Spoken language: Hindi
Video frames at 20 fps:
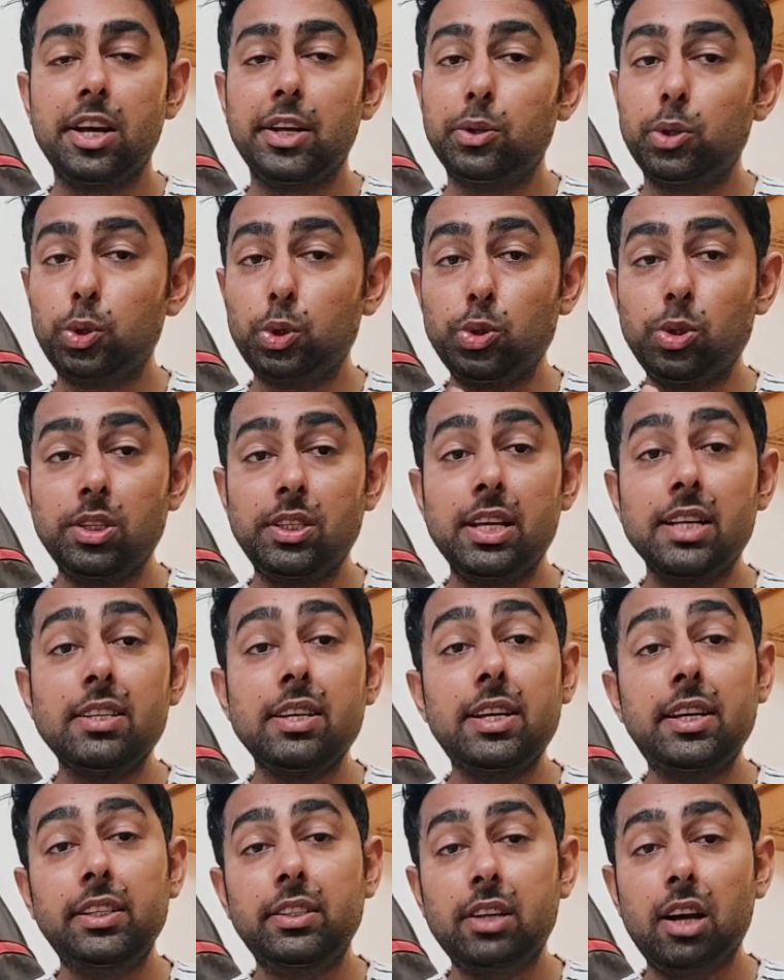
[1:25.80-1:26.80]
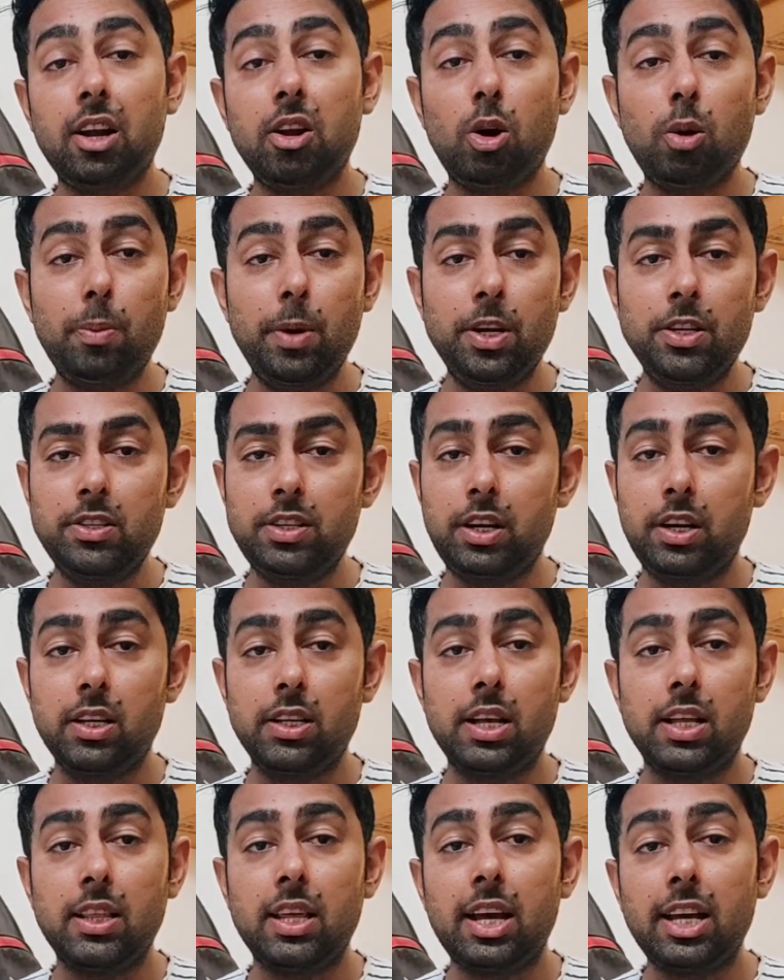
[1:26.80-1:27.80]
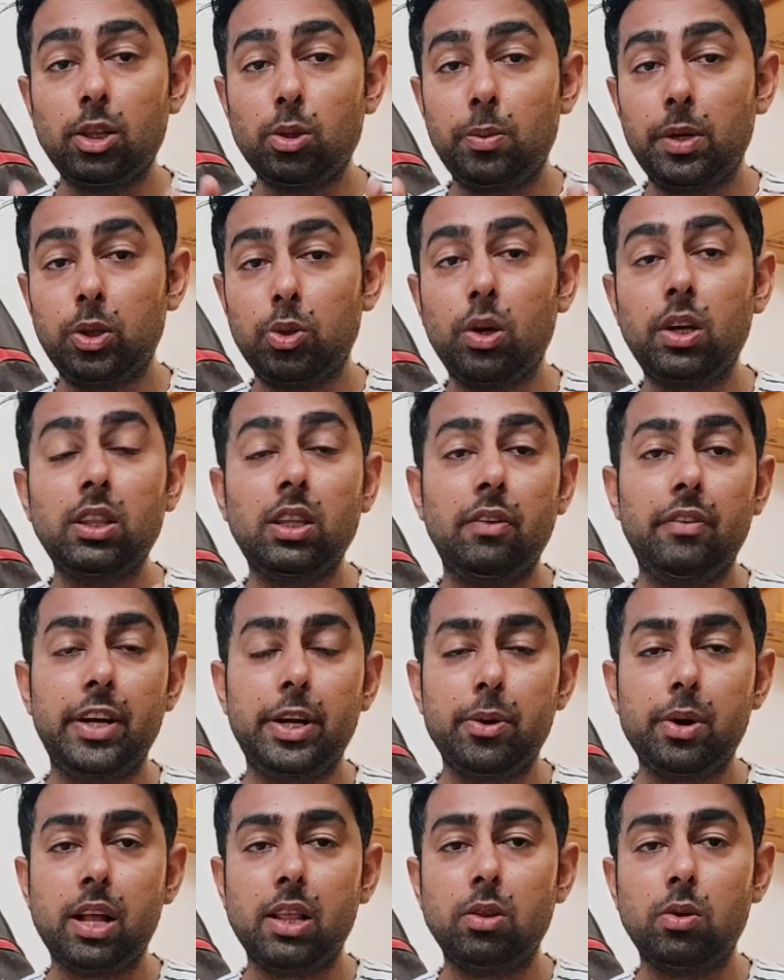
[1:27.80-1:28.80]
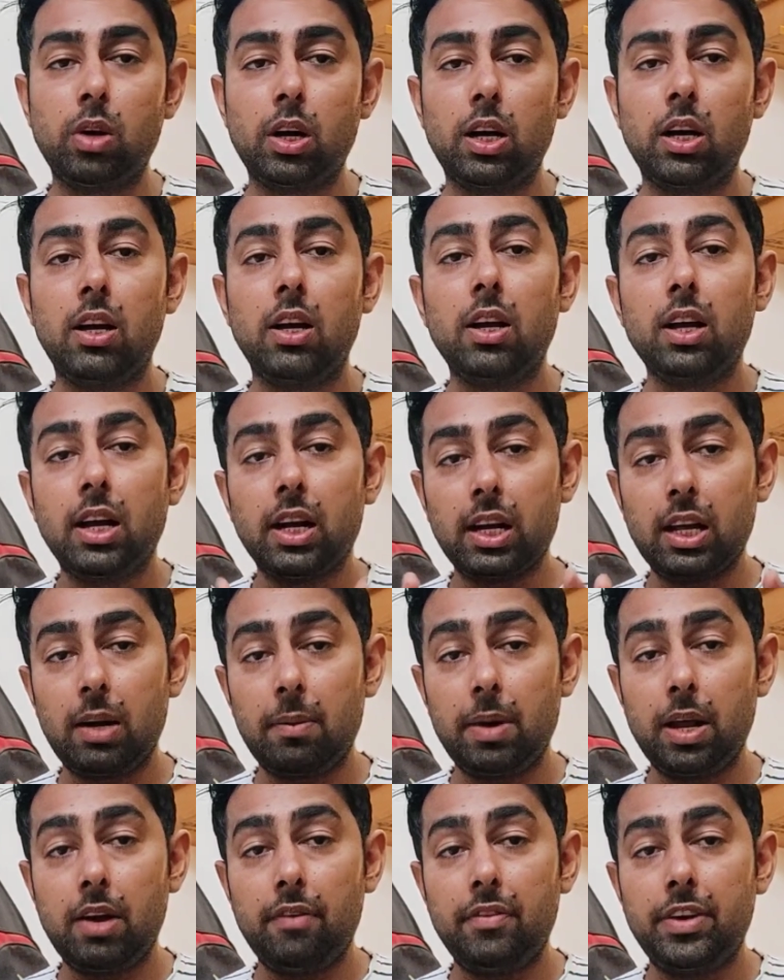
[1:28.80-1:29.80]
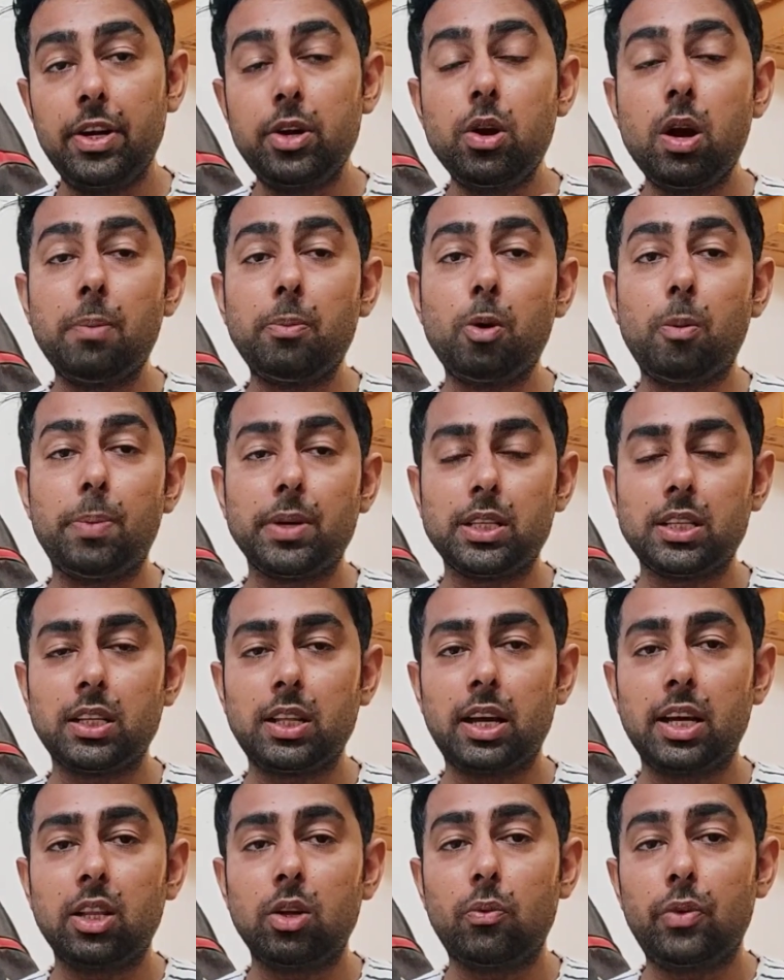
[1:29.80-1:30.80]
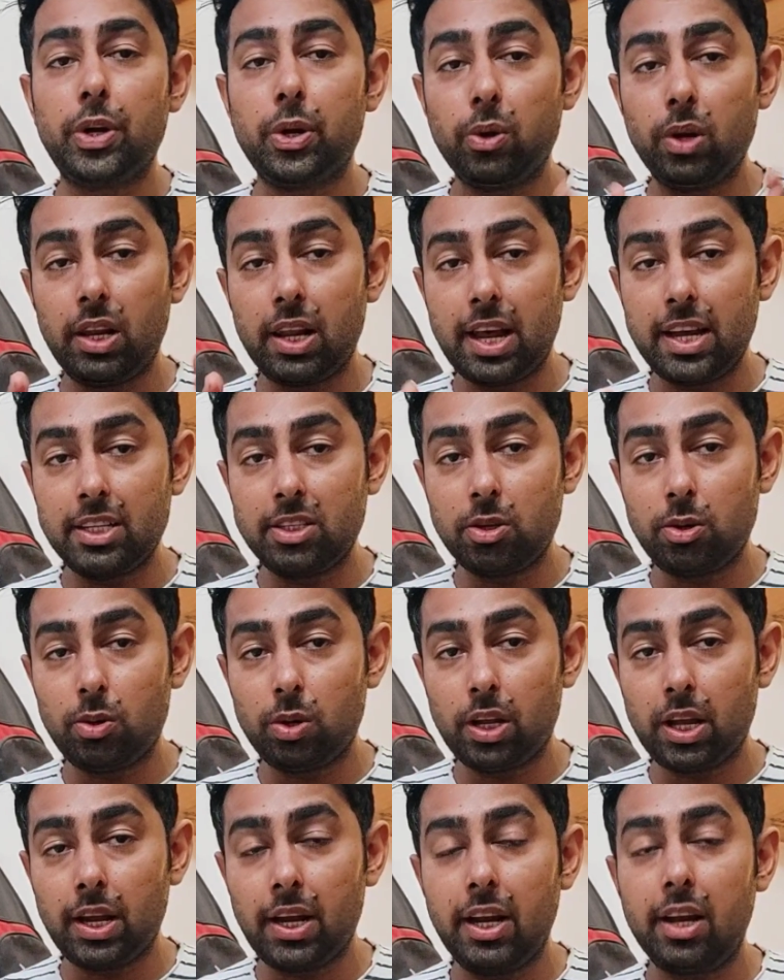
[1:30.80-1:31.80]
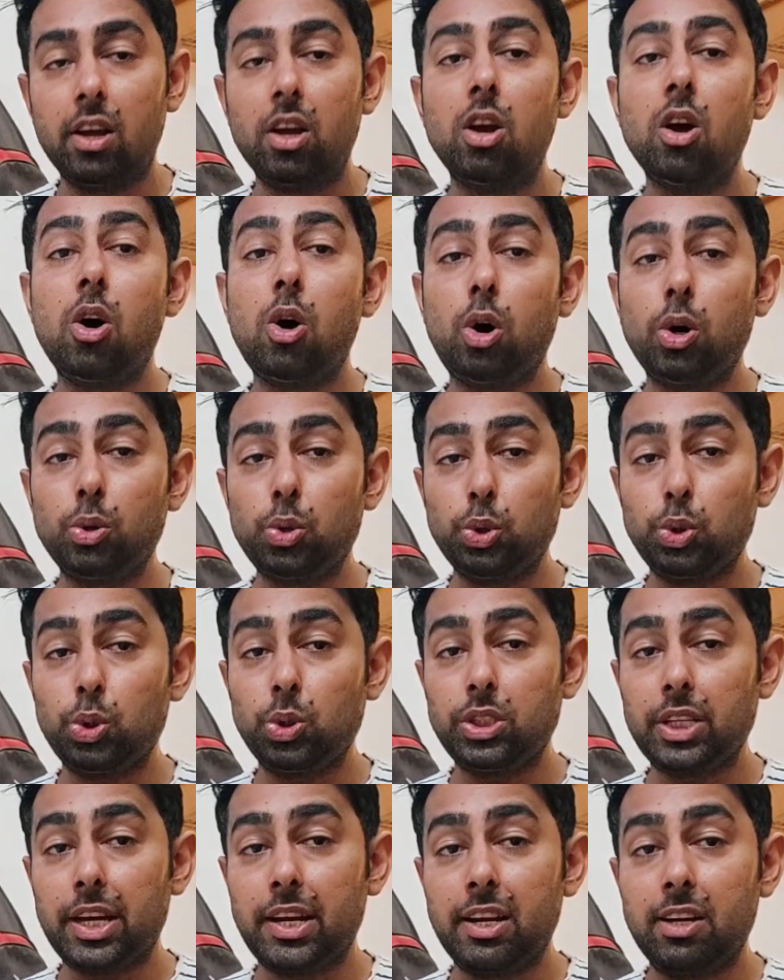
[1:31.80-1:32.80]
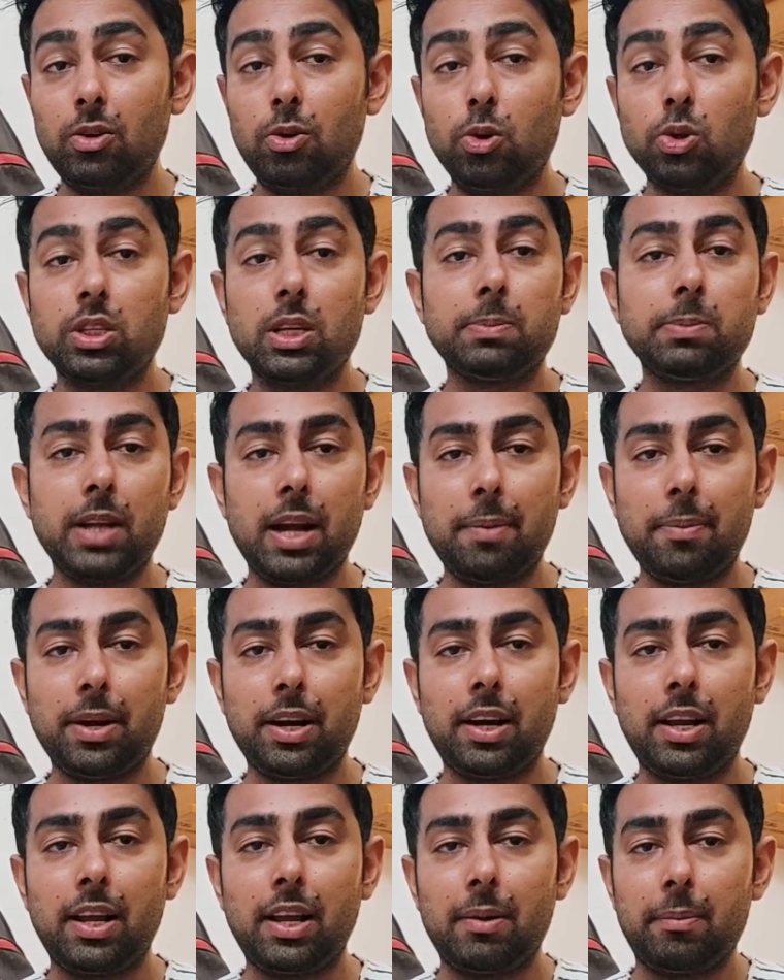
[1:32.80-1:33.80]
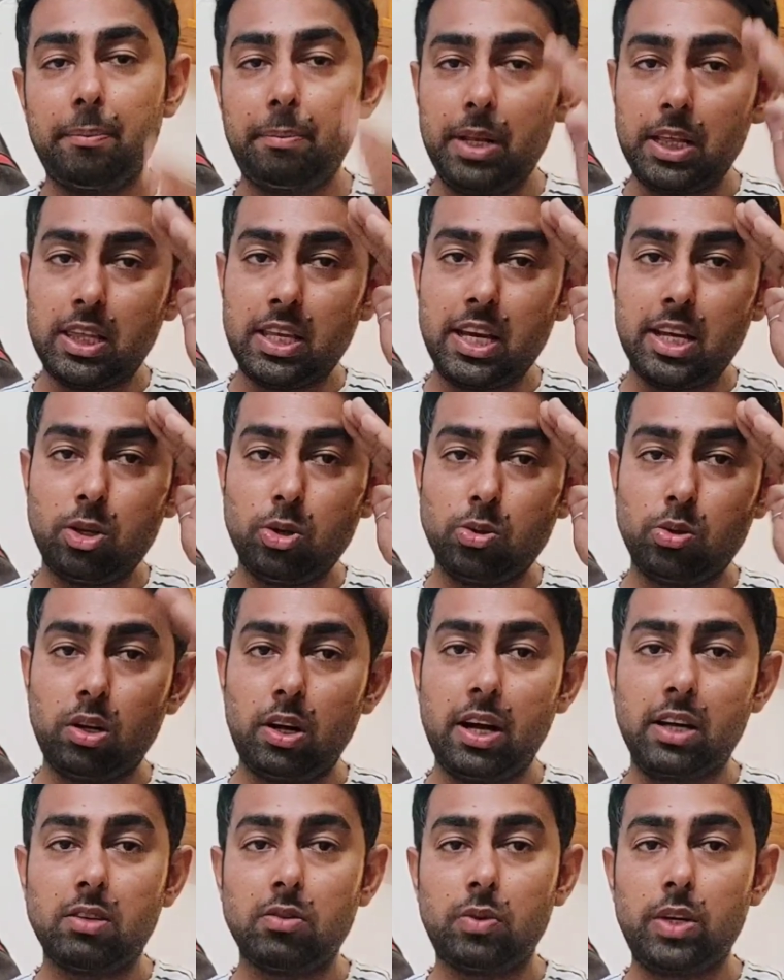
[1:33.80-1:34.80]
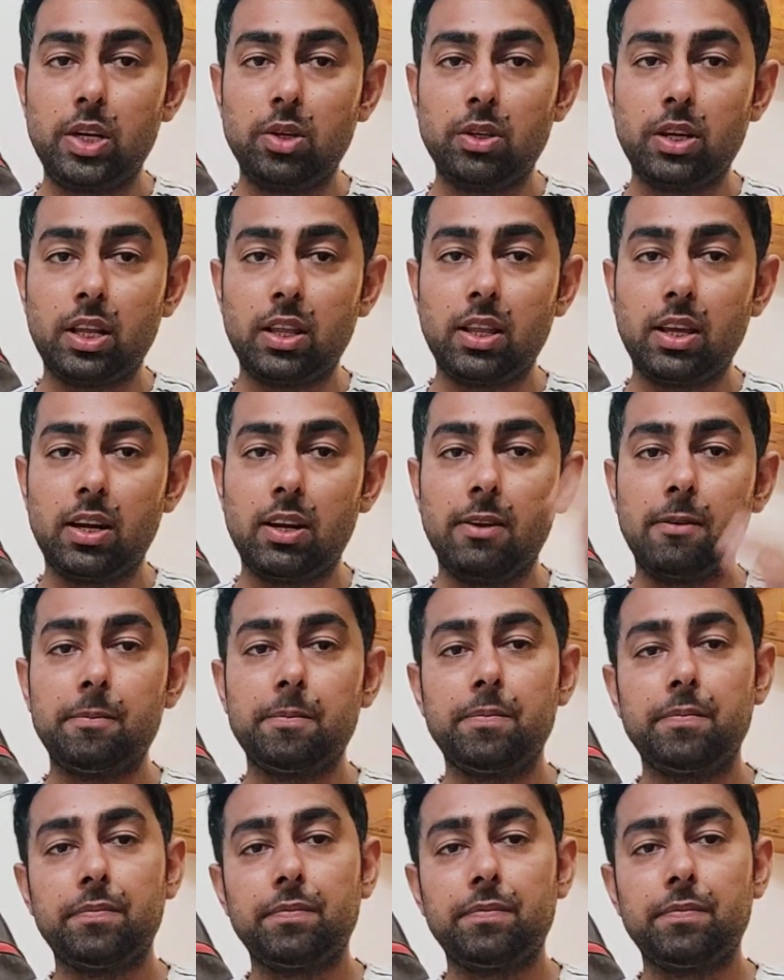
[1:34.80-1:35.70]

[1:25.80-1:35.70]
तो दोस्तों जैसे ही इसका अलॉटमेंट स्टेटस आता है तो मैं तुरंत ही वीडियो डाल दूंगा अगर हमारा वीडियो आपको पसंद आए तो वीडियो को लाइक जरूर करें और दोस्तों चैनल को सब्सक्राइब कर लें मिलते हैं दोस्तों नेक्स्ट वीडियो के अंदर